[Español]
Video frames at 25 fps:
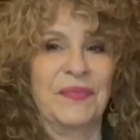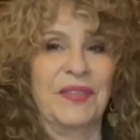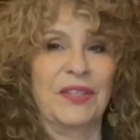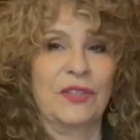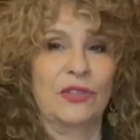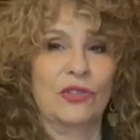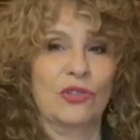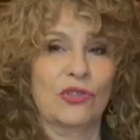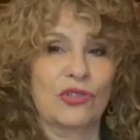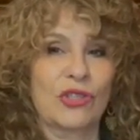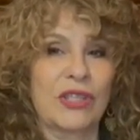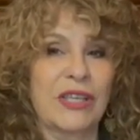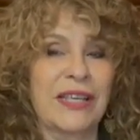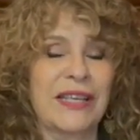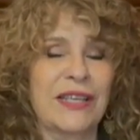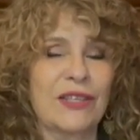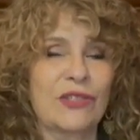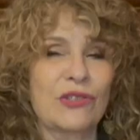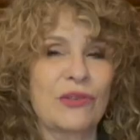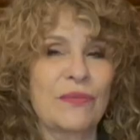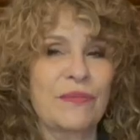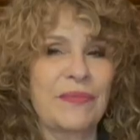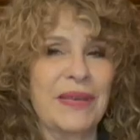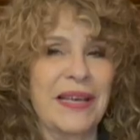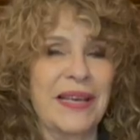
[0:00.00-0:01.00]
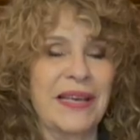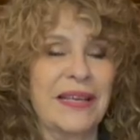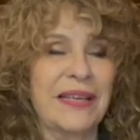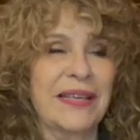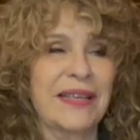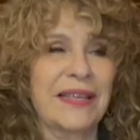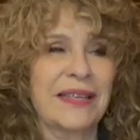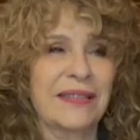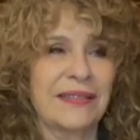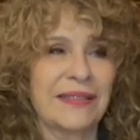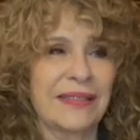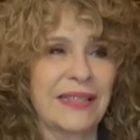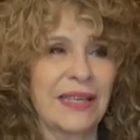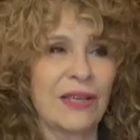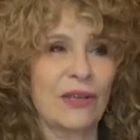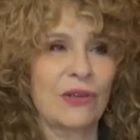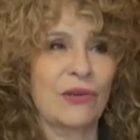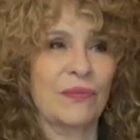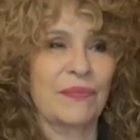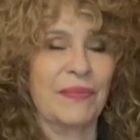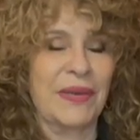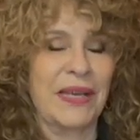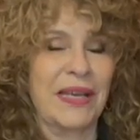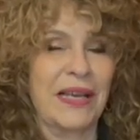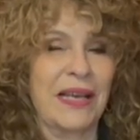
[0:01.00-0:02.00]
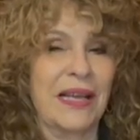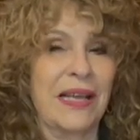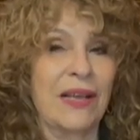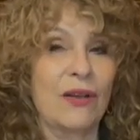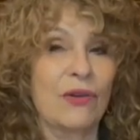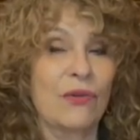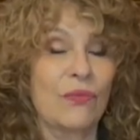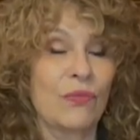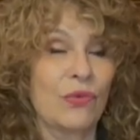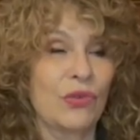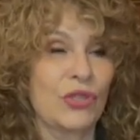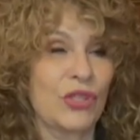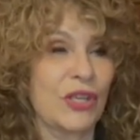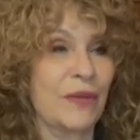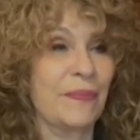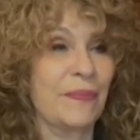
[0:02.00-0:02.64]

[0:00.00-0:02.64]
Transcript: Entonces eso me ha encantado, me ha dado mucha